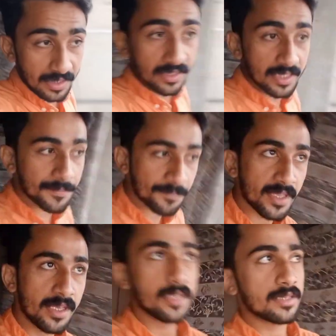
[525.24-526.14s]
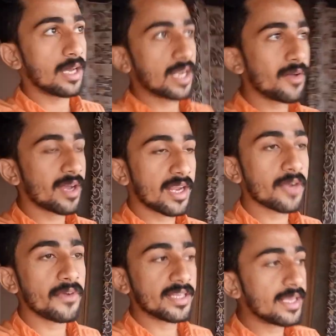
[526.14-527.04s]
हाँ। दाना वगैरह का फायदा ये है कि
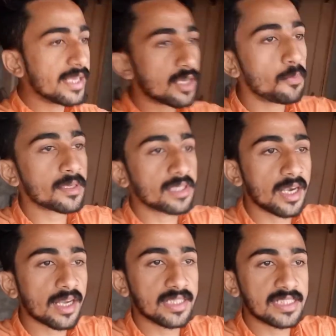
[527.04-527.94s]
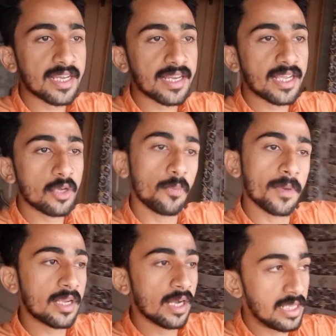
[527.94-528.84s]
ऊपर दाना डाल दिया करेंगे ऊपर ही खा लिया
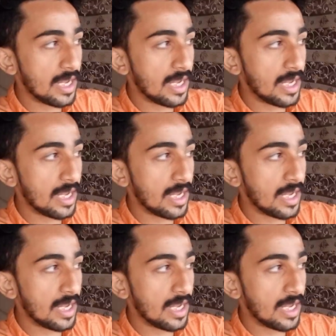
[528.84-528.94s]
करेंगे दाना